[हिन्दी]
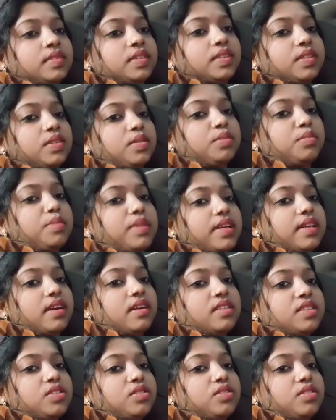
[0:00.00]
तो मैं
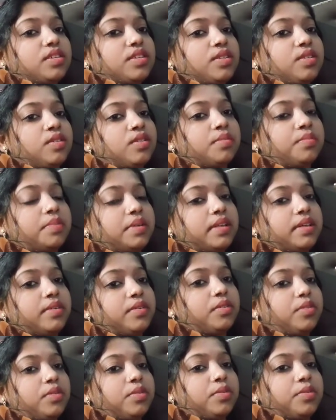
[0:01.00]
आ चुकी हूँ अपना
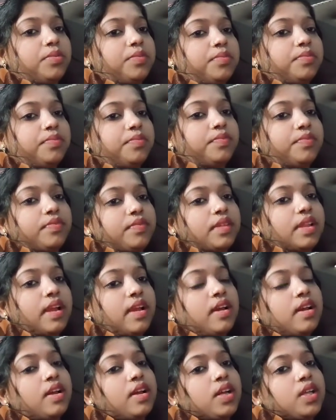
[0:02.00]
रूम
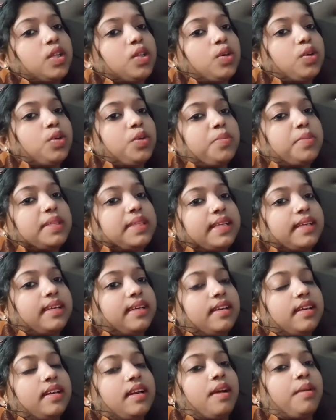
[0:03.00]
तो
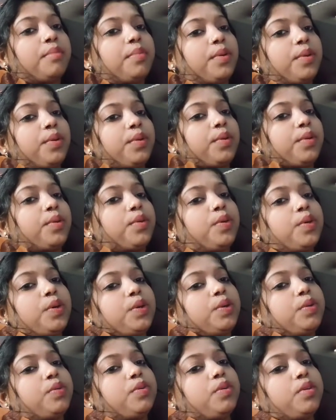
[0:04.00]
बताइए आप लोग
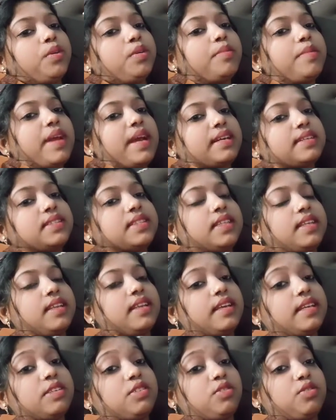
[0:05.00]
कौन कौन वैक्सीन
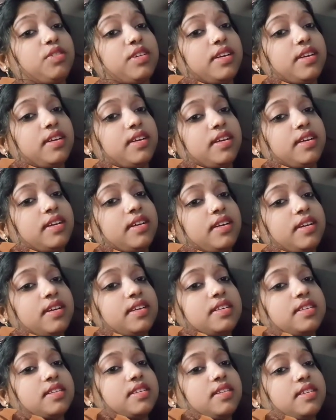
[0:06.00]
ले चुके हैं
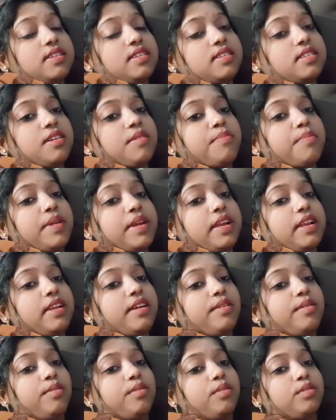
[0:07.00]
किसका किसका
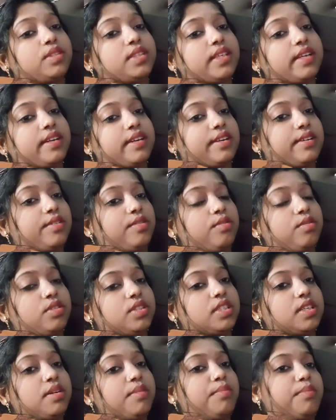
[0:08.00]
पहला डोज सेकेंड
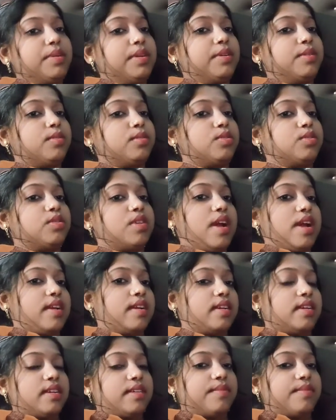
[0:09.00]
डोज कंप्लीट हो चुका है